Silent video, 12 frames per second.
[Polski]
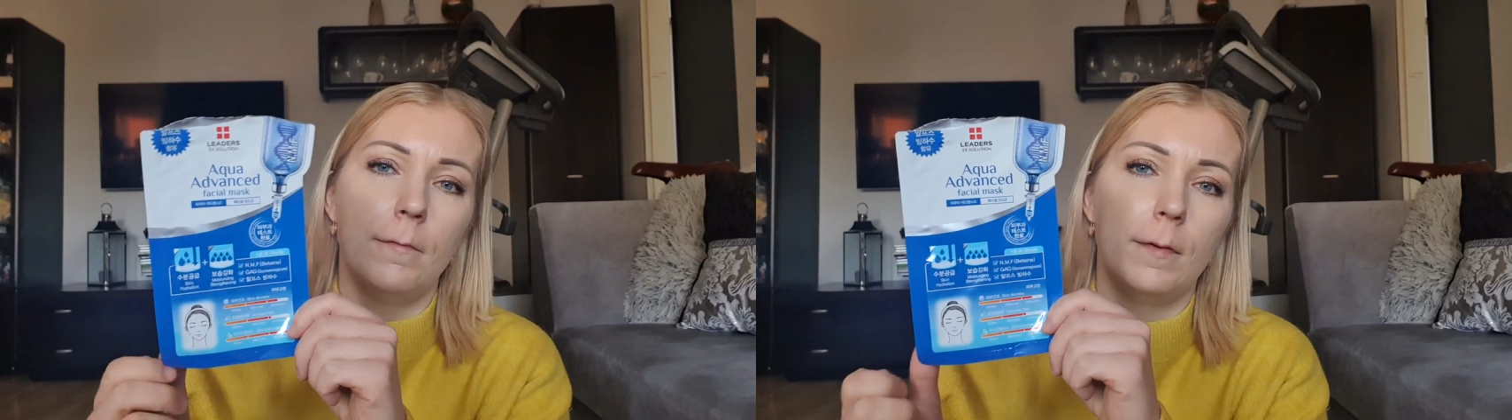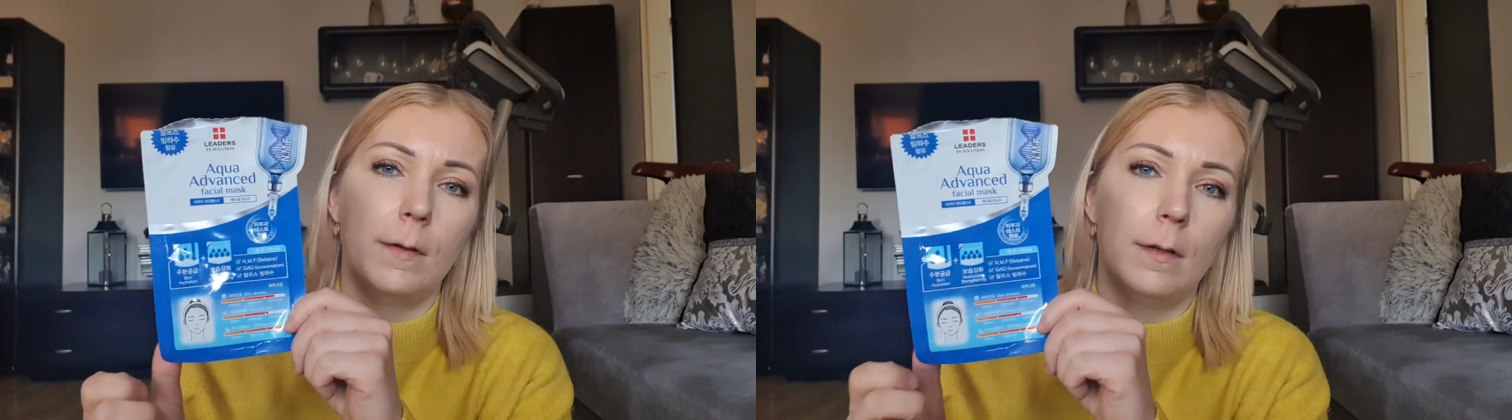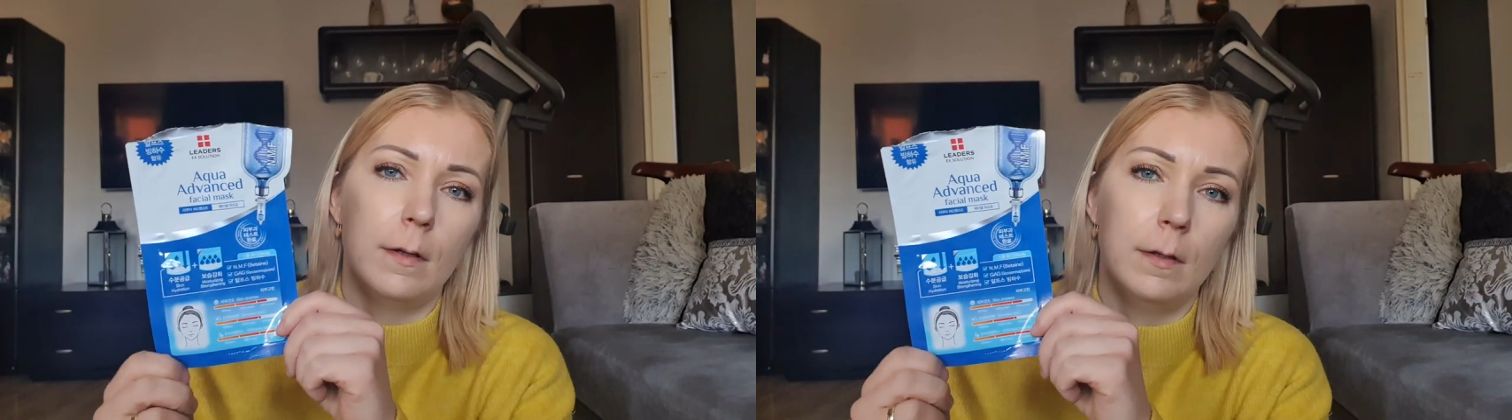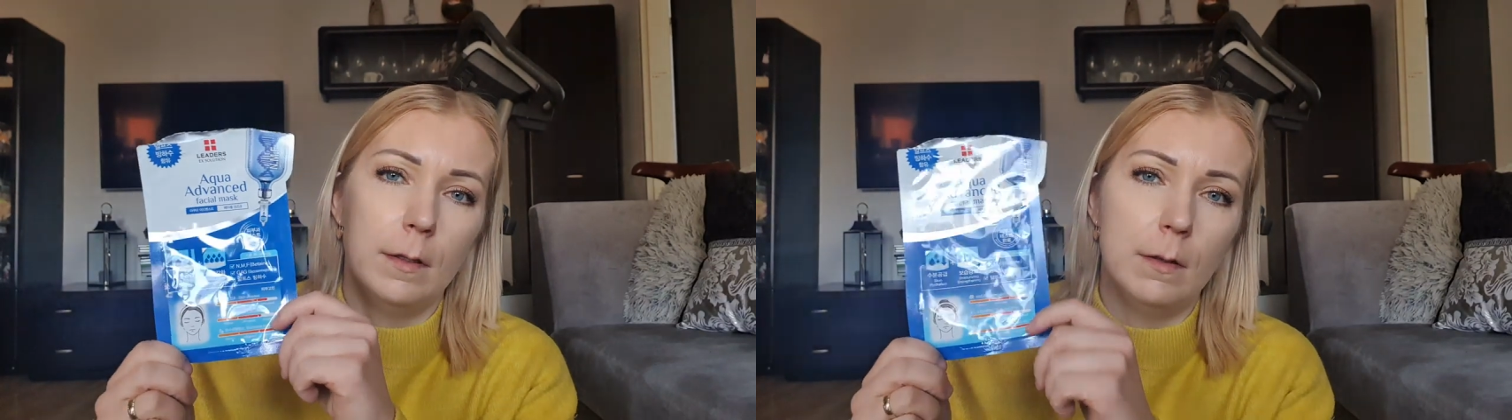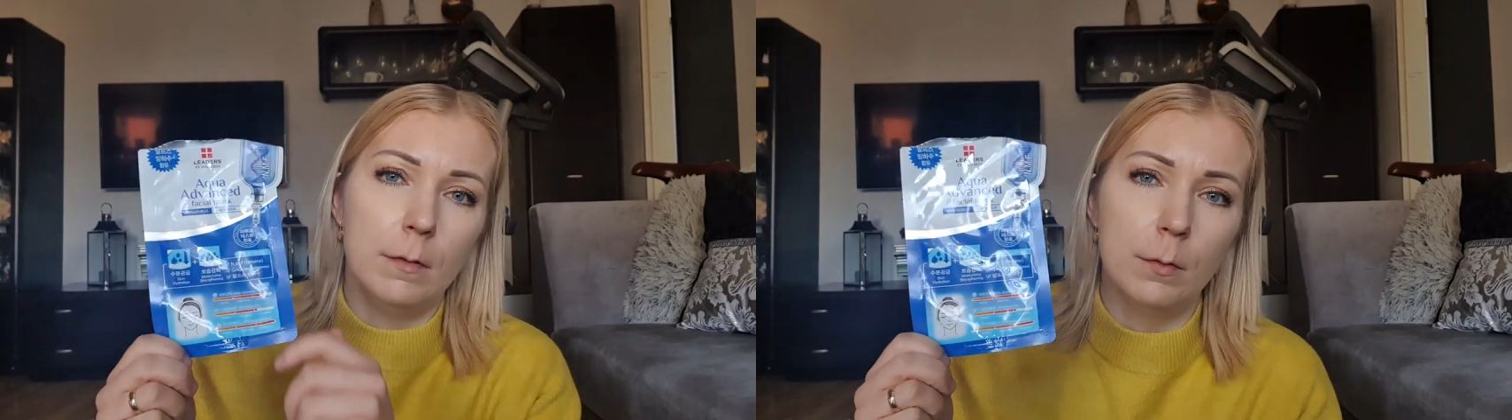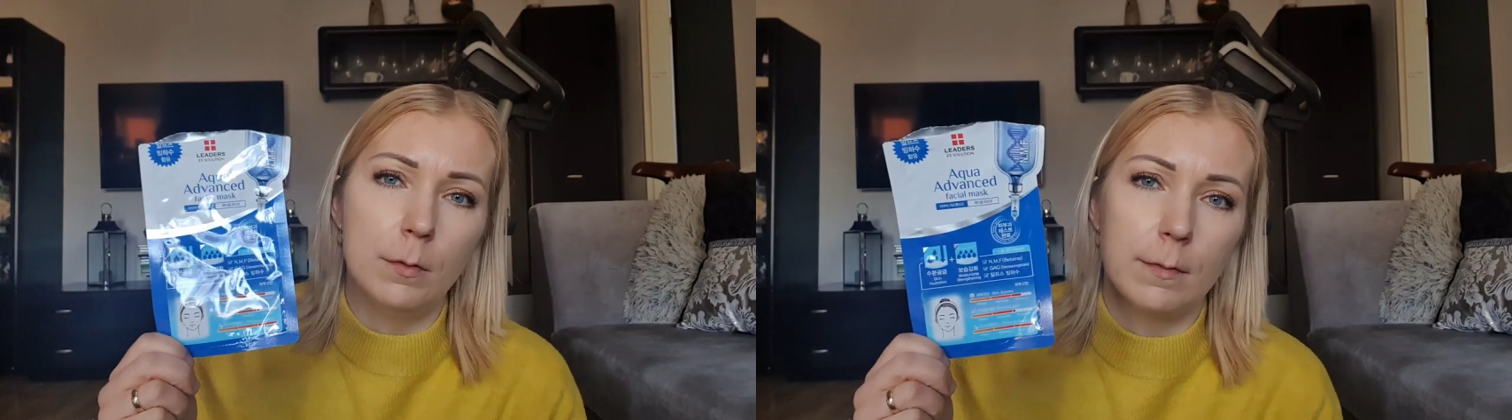w
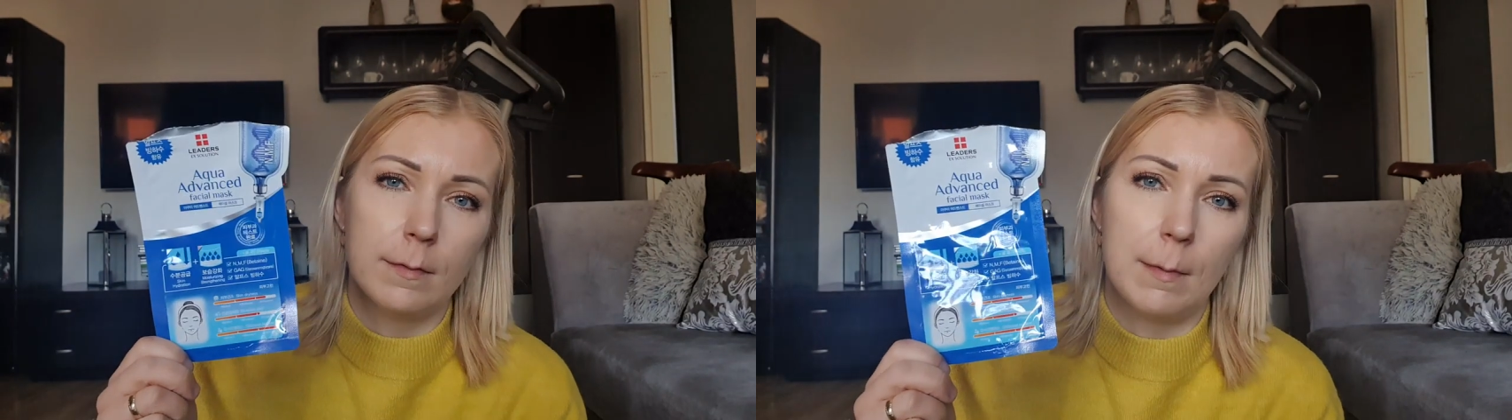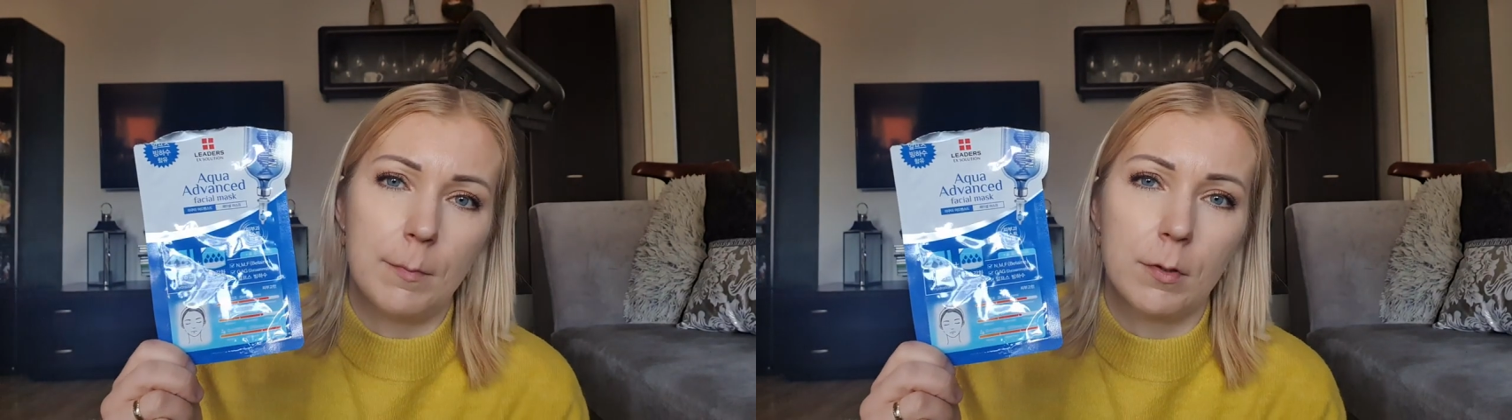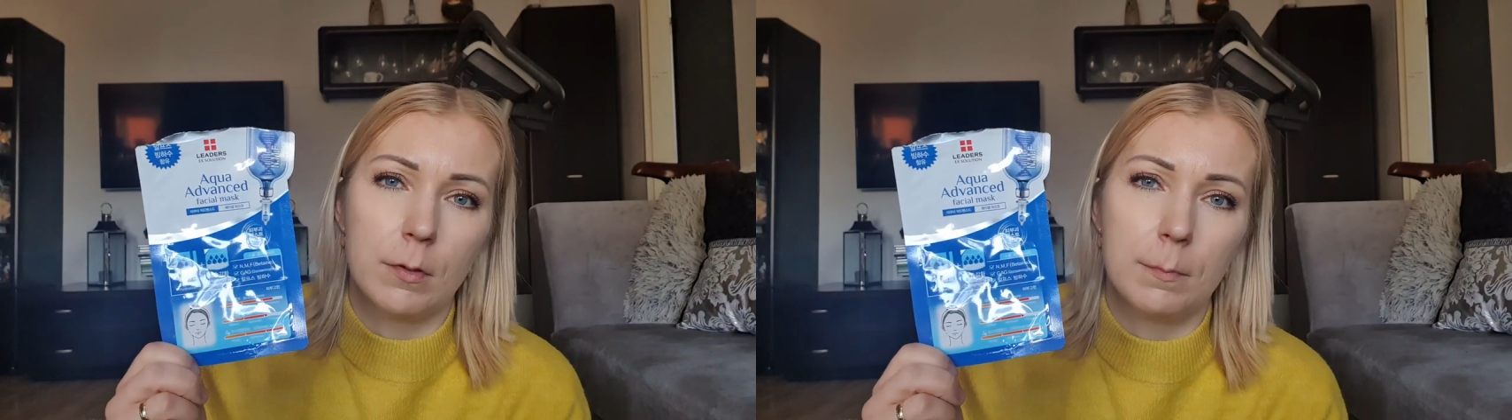Lidlu. Dostałam ją od